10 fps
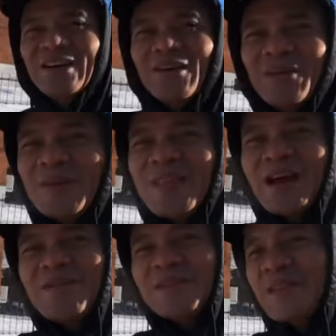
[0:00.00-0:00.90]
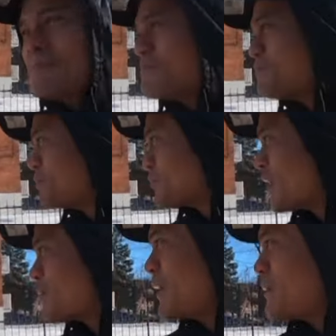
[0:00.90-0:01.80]
Uy na, uwi na. Oh,
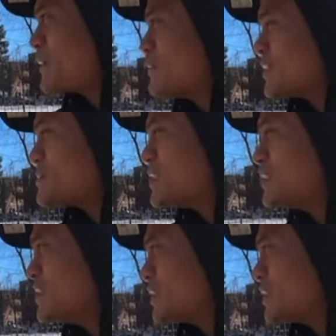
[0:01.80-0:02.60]
Og vlog mo, absin na.